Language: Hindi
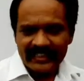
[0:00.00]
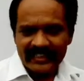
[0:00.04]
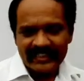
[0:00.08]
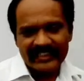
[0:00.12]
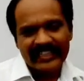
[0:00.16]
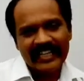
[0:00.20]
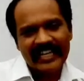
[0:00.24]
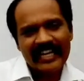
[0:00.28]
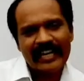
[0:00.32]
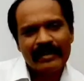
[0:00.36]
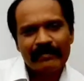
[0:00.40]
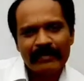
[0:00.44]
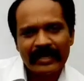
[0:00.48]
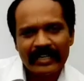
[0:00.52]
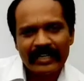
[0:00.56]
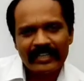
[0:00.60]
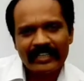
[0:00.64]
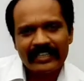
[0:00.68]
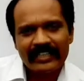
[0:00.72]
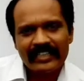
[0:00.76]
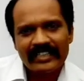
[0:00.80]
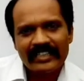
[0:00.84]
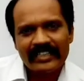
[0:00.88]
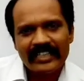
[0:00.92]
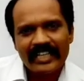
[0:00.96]
ये हमारा
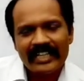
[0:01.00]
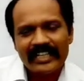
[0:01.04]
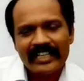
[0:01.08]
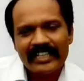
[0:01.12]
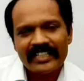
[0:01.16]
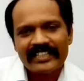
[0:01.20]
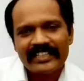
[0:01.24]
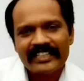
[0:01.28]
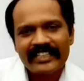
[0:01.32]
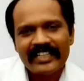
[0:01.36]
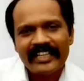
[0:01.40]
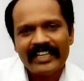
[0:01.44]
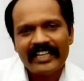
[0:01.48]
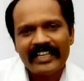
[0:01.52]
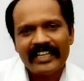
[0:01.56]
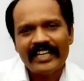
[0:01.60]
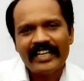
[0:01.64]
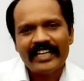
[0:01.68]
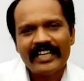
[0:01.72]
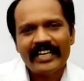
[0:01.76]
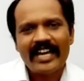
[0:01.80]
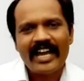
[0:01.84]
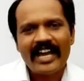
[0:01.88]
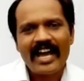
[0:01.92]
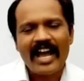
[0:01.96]
नहीं है
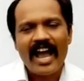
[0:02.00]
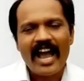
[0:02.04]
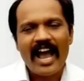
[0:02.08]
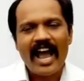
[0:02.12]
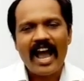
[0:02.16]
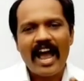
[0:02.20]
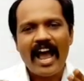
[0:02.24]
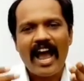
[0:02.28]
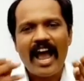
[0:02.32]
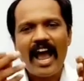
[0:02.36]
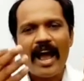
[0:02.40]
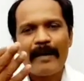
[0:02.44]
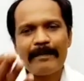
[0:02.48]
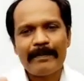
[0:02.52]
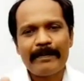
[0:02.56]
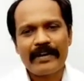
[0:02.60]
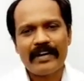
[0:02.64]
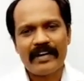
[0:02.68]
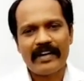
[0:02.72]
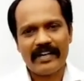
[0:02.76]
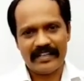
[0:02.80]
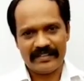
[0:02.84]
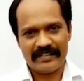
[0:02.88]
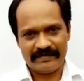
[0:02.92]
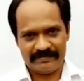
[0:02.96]
ये
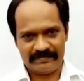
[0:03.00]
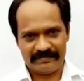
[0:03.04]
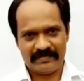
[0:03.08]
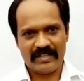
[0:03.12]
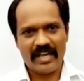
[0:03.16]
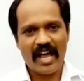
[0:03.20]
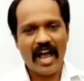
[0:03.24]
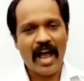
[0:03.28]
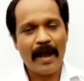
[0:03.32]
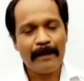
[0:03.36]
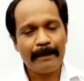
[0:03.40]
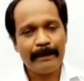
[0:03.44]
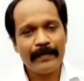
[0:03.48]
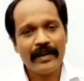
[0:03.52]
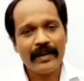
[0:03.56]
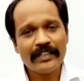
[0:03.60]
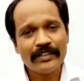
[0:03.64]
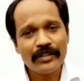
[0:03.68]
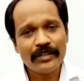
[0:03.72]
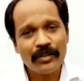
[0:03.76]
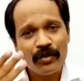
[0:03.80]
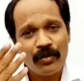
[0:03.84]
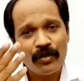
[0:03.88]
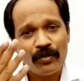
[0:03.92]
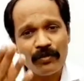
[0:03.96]
आपका है आपका
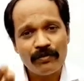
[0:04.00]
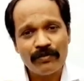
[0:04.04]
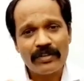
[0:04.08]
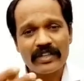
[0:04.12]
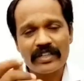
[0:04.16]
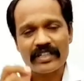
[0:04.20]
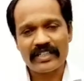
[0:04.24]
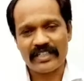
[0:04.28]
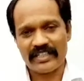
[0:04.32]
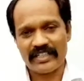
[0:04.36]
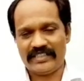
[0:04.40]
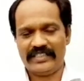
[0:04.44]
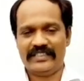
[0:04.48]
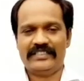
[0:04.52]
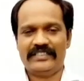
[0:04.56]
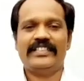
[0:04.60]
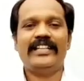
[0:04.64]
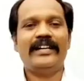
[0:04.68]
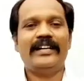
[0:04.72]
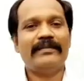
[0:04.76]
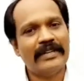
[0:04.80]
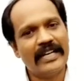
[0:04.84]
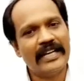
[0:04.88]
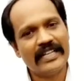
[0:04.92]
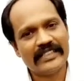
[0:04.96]
जो होमवर्क क्लासेस है
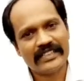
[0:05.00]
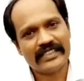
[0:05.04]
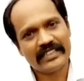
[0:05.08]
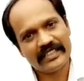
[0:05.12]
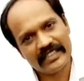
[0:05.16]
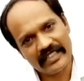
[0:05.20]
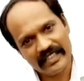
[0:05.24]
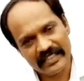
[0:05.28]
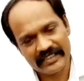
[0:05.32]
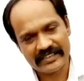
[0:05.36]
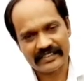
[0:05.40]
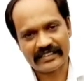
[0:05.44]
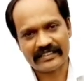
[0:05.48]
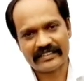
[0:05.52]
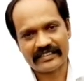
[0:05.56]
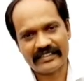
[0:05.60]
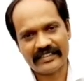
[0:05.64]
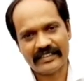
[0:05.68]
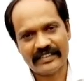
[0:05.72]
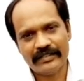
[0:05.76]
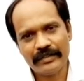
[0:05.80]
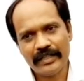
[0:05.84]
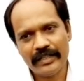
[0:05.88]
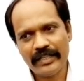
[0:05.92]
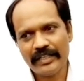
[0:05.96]
हम ऐसा कह सकते
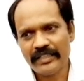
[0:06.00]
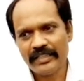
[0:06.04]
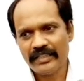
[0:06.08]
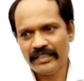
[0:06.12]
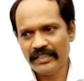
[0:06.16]
हैं ओके